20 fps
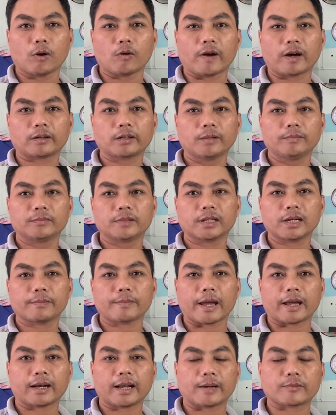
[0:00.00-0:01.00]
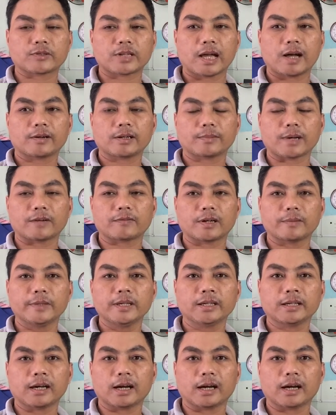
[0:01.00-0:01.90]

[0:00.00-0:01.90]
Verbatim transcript: cái bộ phận room thì các bạn làm sao các bạn phải